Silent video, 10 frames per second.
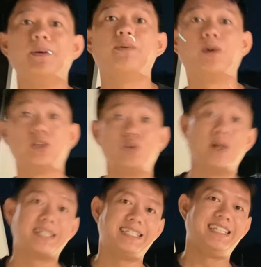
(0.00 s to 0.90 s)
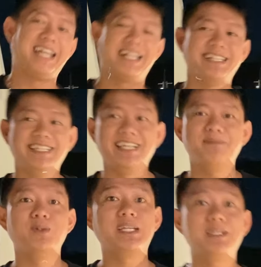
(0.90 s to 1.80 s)
waktu gue kesini artinya
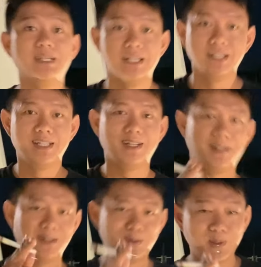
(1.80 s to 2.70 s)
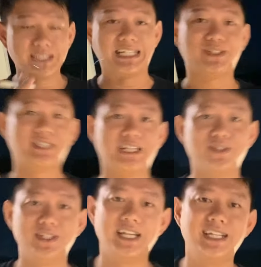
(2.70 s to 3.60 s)
mungkin gue satu-satunya